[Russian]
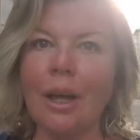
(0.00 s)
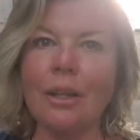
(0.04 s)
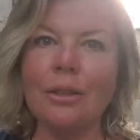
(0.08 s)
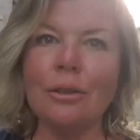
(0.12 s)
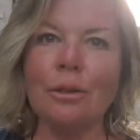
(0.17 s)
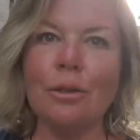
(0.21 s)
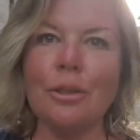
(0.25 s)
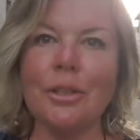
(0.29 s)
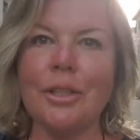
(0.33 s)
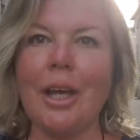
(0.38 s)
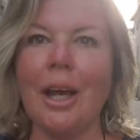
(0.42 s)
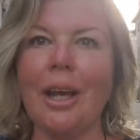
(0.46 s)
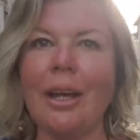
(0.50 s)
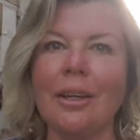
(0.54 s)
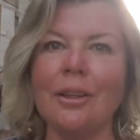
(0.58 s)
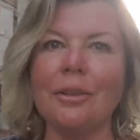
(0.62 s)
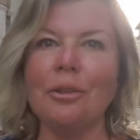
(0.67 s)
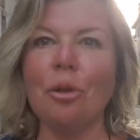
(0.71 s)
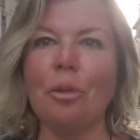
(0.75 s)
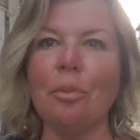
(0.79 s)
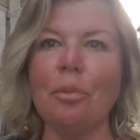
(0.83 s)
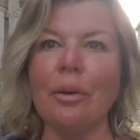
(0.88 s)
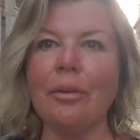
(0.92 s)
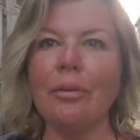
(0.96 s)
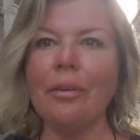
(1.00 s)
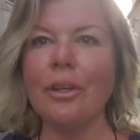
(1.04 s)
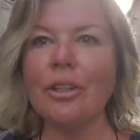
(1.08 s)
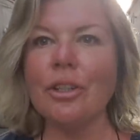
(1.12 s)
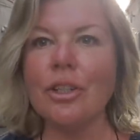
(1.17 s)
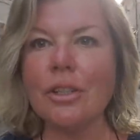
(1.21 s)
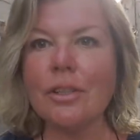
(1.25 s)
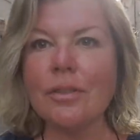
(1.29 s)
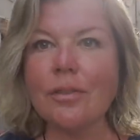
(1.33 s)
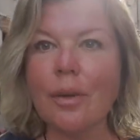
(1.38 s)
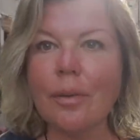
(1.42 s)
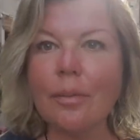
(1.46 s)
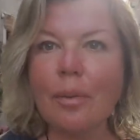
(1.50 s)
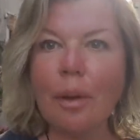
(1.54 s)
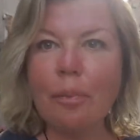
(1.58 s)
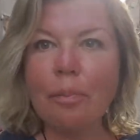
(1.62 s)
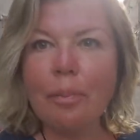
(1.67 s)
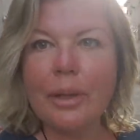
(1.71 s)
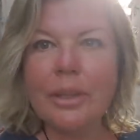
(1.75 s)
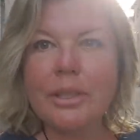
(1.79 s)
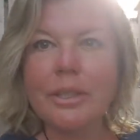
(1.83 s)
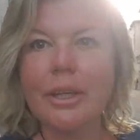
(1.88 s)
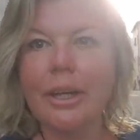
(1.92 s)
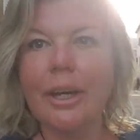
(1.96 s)
Друзья, добрый вечер, с вами
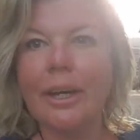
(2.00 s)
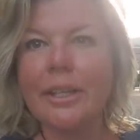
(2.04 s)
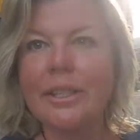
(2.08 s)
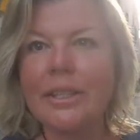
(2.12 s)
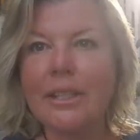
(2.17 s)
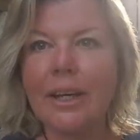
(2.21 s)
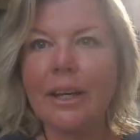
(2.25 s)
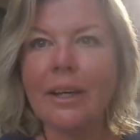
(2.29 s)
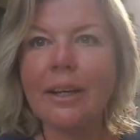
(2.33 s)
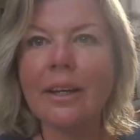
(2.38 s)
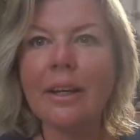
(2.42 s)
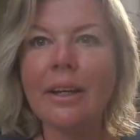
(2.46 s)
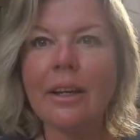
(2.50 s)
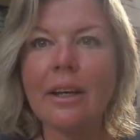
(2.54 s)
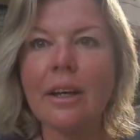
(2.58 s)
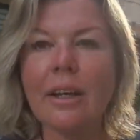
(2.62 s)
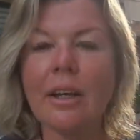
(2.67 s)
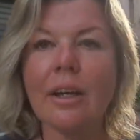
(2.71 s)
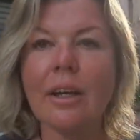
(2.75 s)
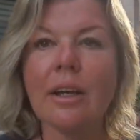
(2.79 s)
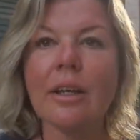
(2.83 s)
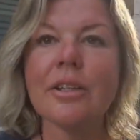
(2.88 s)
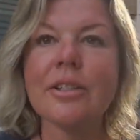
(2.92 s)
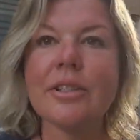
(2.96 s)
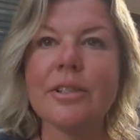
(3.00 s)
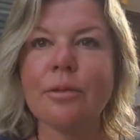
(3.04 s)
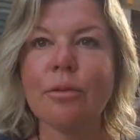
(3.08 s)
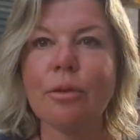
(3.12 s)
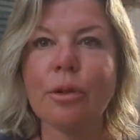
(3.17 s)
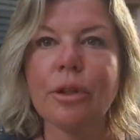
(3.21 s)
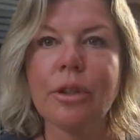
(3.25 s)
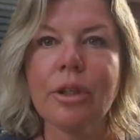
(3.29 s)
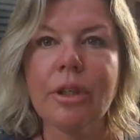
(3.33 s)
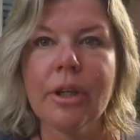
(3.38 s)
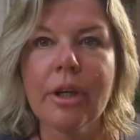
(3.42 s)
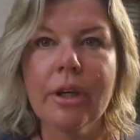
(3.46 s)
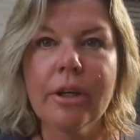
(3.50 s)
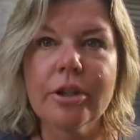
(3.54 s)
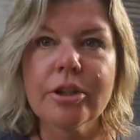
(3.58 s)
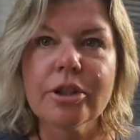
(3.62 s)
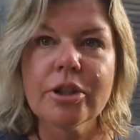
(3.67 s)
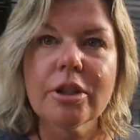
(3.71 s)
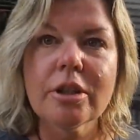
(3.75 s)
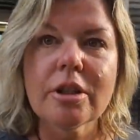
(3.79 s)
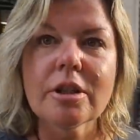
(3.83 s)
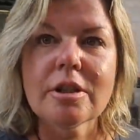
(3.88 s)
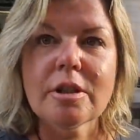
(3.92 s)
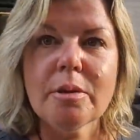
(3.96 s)
опять Катя. Сегодня я
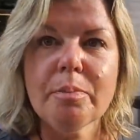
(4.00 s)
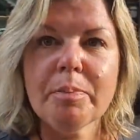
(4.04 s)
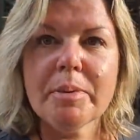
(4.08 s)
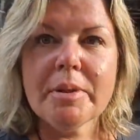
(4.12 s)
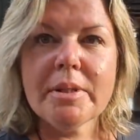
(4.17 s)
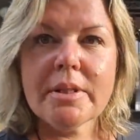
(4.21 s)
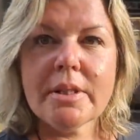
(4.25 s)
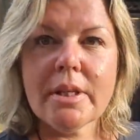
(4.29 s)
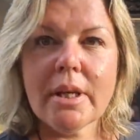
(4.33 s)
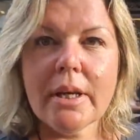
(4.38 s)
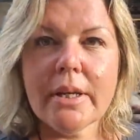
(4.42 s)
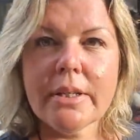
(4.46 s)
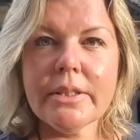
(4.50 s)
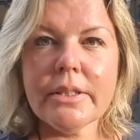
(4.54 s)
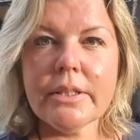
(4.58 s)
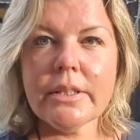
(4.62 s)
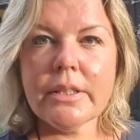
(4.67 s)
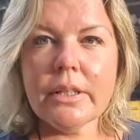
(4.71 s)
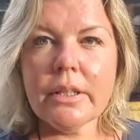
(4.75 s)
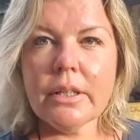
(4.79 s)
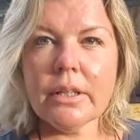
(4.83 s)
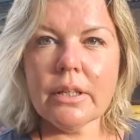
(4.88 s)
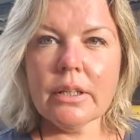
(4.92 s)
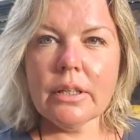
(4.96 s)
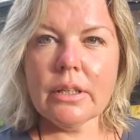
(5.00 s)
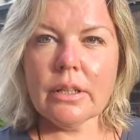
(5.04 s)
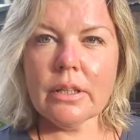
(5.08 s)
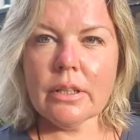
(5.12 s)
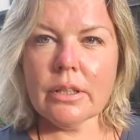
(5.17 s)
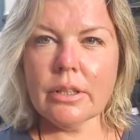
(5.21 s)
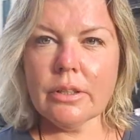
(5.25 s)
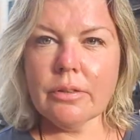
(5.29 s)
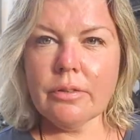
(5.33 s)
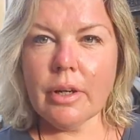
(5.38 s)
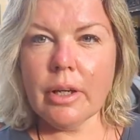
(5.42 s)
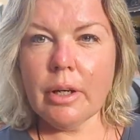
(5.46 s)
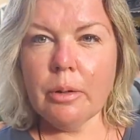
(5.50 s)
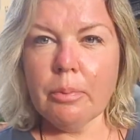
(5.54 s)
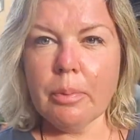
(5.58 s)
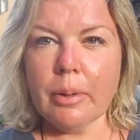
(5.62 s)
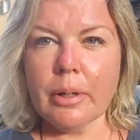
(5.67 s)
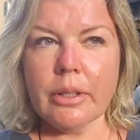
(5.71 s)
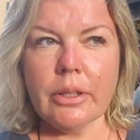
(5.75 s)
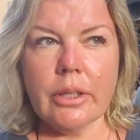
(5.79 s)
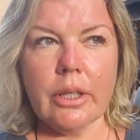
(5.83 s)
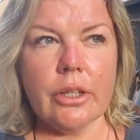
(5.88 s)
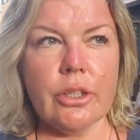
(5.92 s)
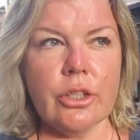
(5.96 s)
решила записать э, два
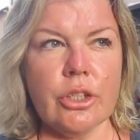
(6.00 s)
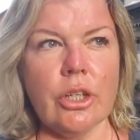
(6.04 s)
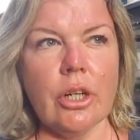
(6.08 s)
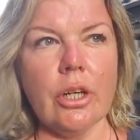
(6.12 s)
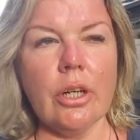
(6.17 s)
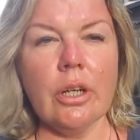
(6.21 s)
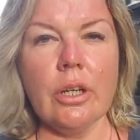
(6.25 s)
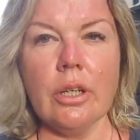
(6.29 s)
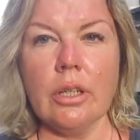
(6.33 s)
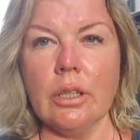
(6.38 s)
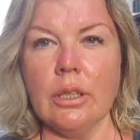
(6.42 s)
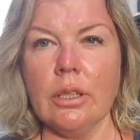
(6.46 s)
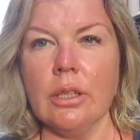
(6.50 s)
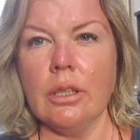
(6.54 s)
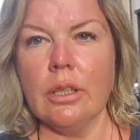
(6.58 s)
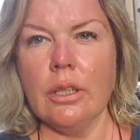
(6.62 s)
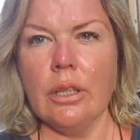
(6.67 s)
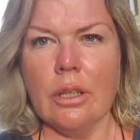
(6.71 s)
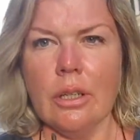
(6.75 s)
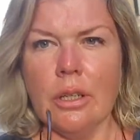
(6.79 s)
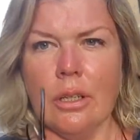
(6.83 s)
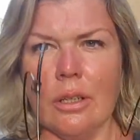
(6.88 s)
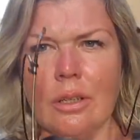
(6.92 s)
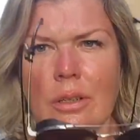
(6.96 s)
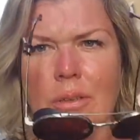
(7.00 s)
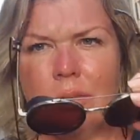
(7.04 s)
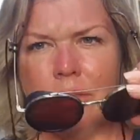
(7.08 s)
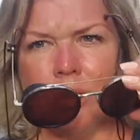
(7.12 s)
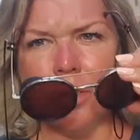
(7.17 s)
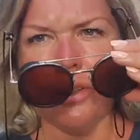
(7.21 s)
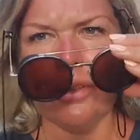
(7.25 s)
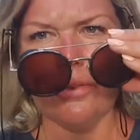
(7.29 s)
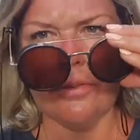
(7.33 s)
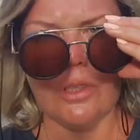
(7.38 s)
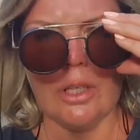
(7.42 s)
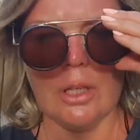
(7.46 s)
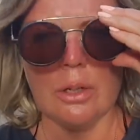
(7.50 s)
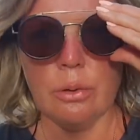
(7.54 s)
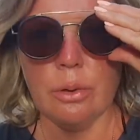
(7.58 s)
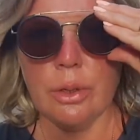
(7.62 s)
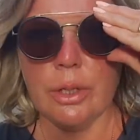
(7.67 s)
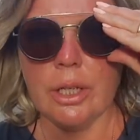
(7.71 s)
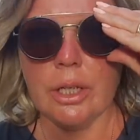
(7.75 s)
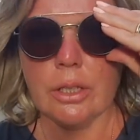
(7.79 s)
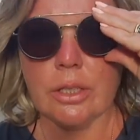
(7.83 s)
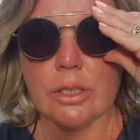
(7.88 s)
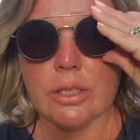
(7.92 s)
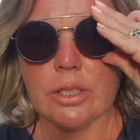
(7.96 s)
репортажа. второй
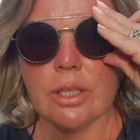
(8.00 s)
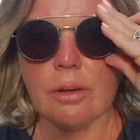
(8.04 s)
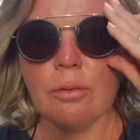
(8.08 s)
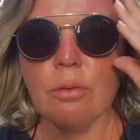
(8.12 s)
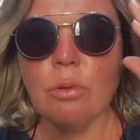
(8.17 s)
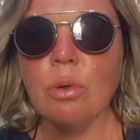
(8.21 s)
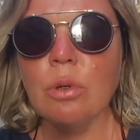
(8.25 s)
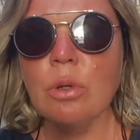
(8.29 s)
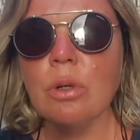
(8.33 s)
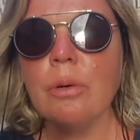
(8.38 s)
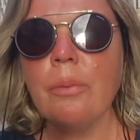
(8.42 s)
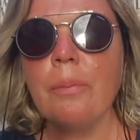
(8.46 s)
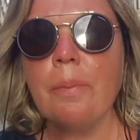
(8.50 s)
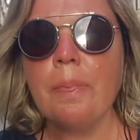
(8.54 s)
я назову